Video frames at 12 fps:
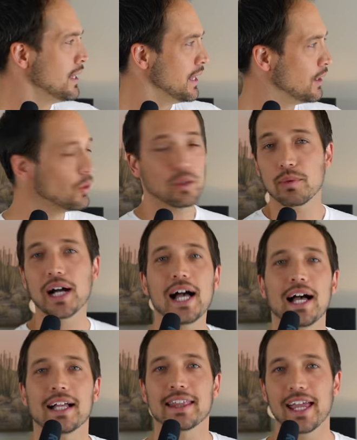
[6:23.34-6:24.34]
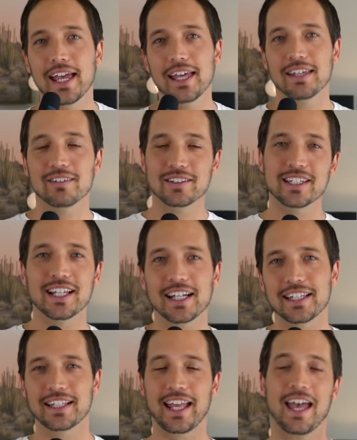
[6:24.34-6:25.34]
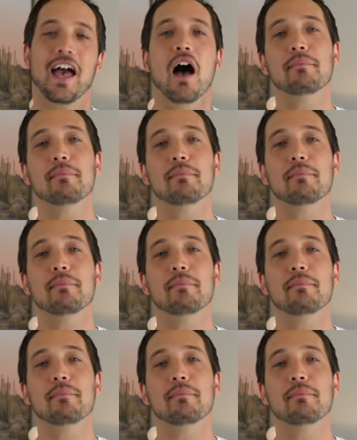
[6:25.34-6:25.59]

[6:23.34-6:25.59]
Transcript: ね、子供がね、お家に帰ってきて、